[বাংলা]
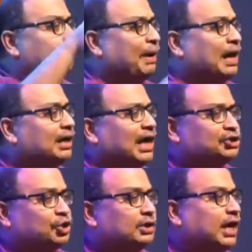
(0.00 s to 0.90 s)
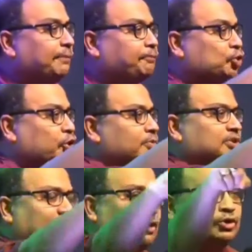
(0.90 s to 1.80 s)
বাংলার সরকার প্রথম
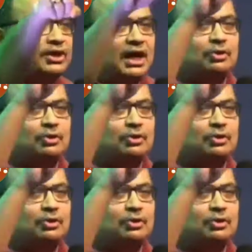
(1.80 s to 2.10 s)
স্থান অধিকার